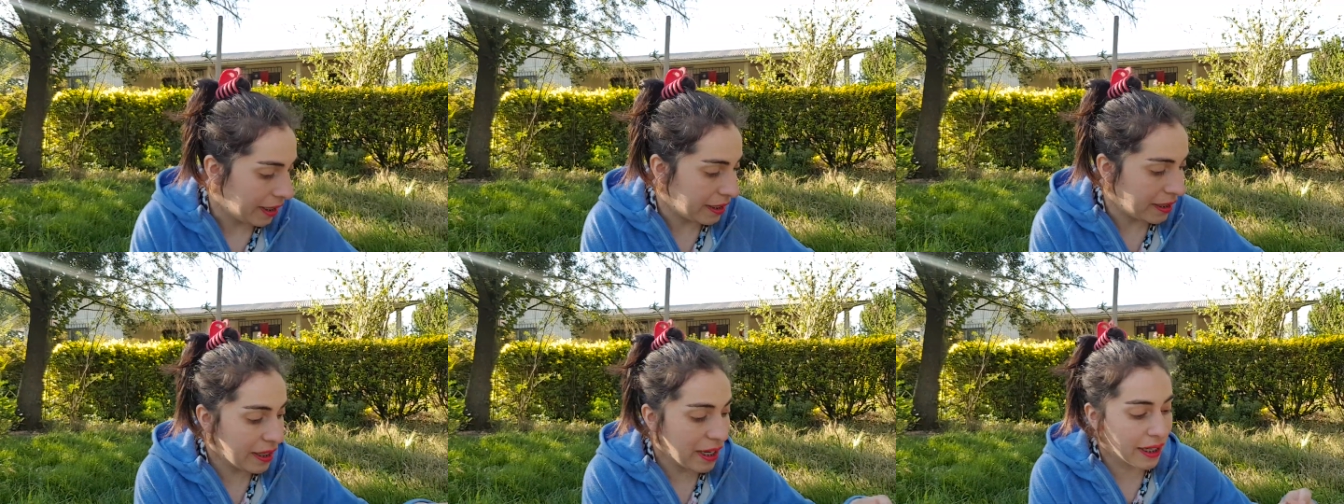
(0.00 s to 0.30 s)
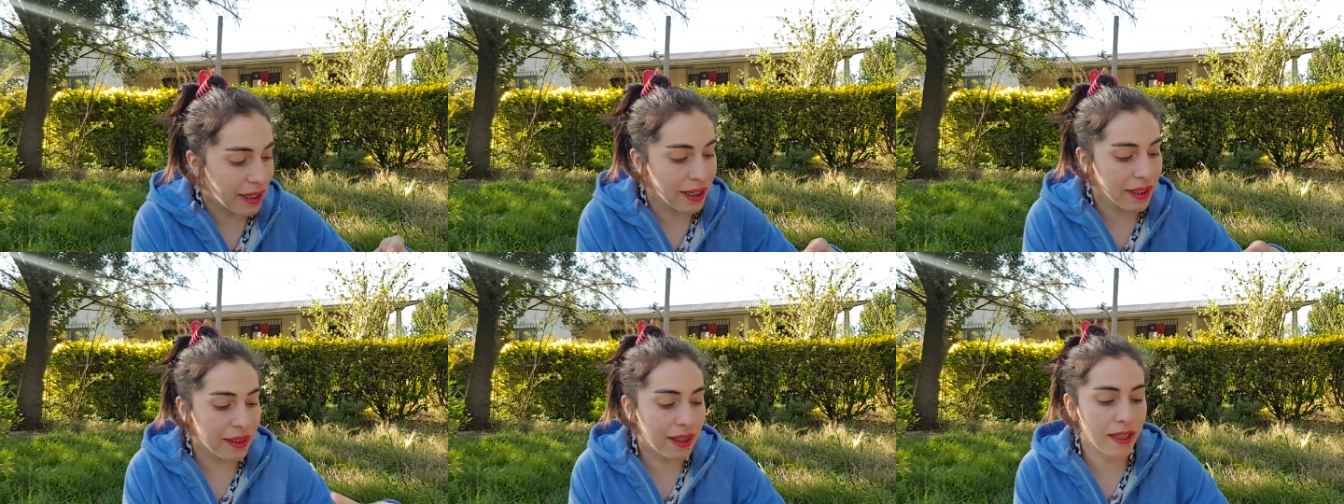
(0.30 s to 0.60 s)
Y
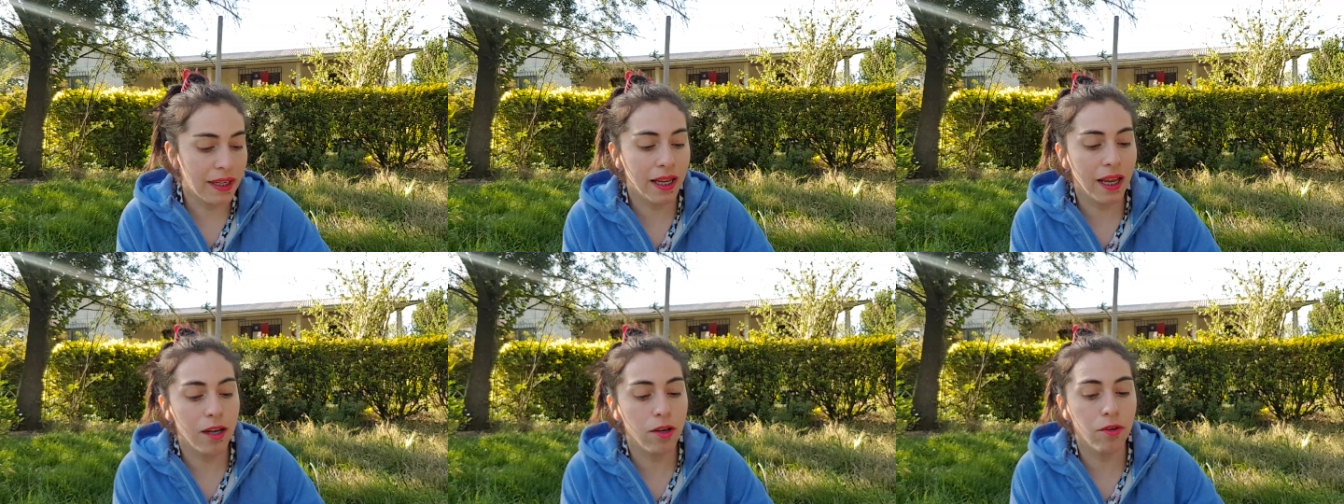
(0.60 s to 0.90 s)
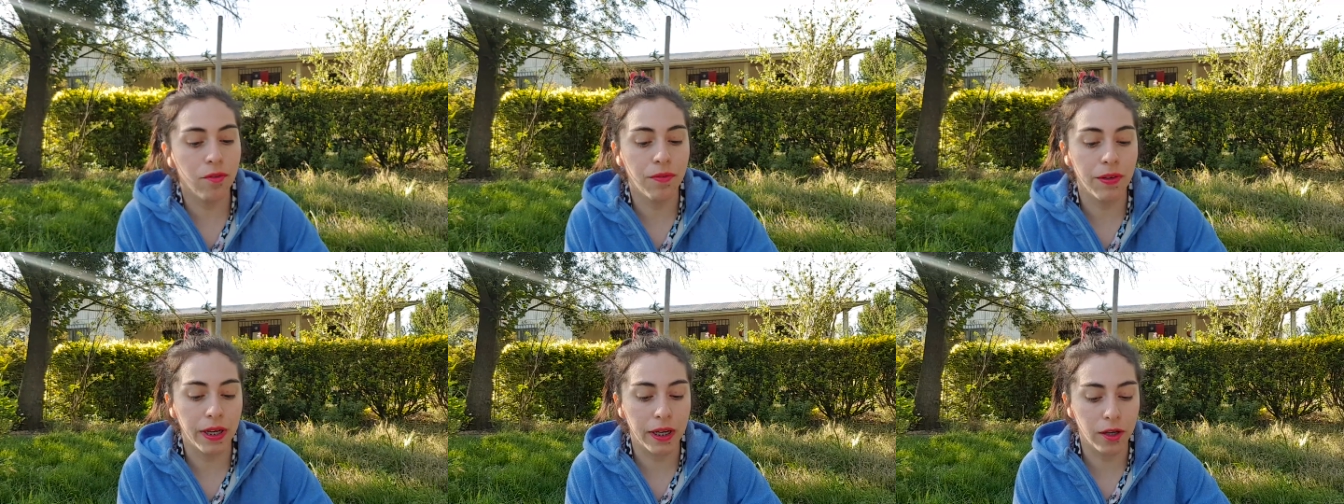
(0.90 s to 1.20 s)
aquí estarían
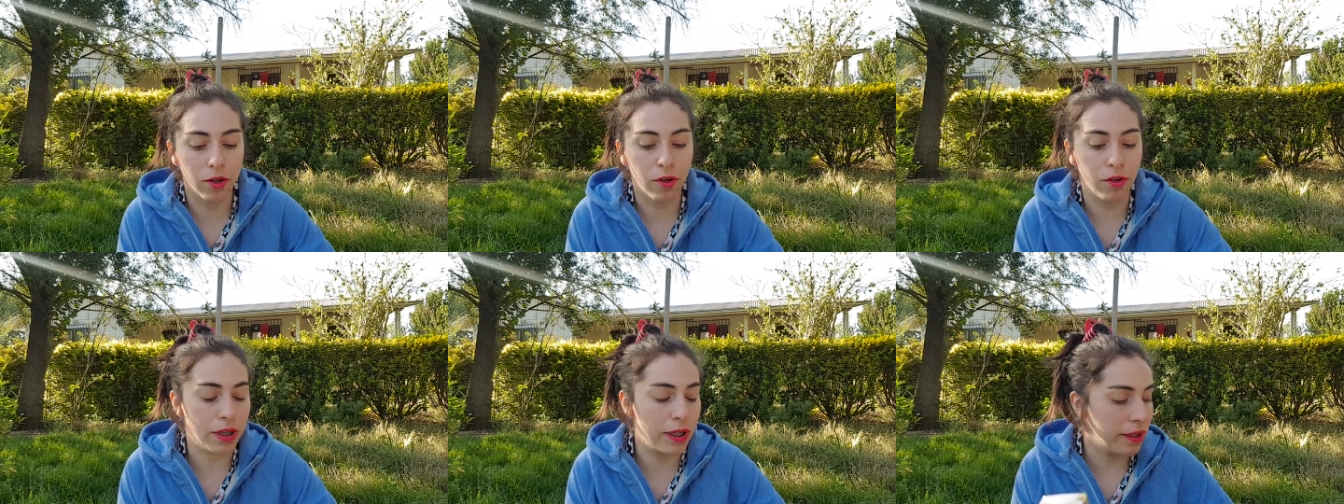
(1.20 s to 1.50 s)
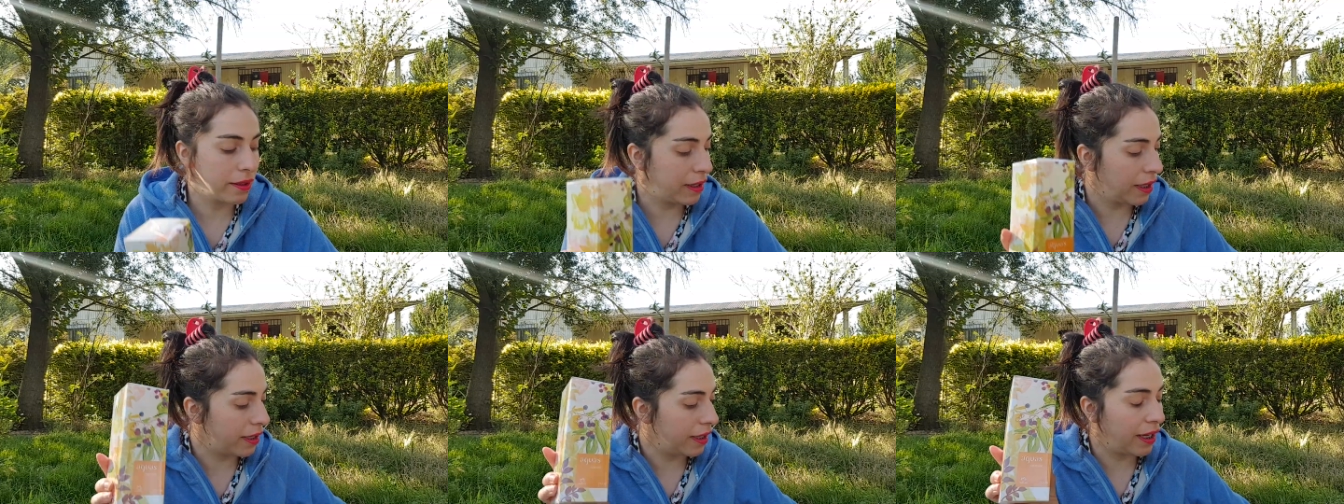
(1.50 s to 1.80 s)
los frescores,
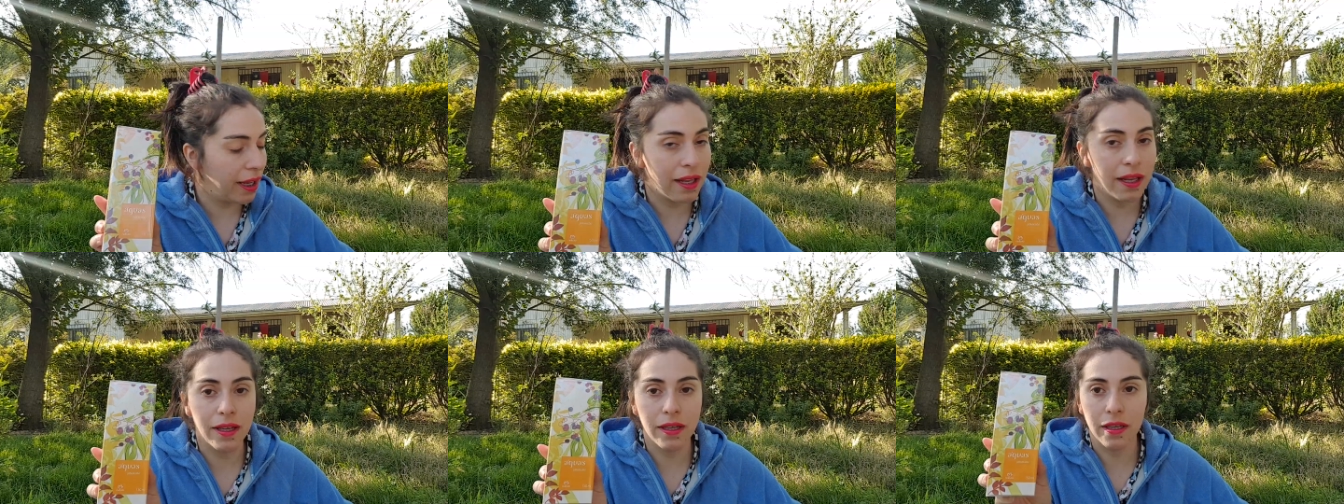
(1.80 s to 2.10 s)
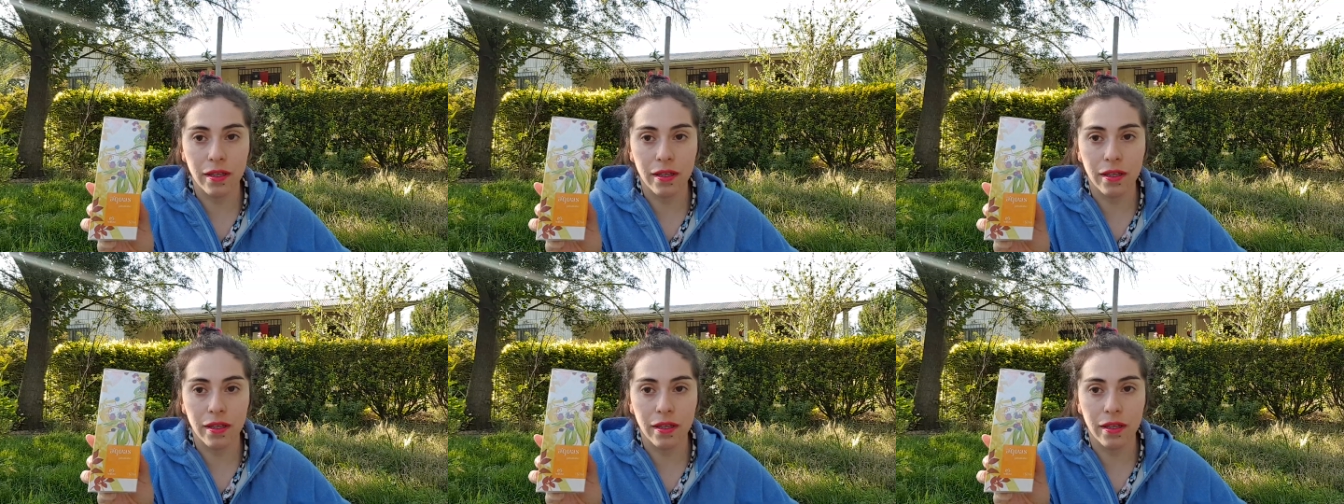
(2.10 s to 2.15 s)
estaría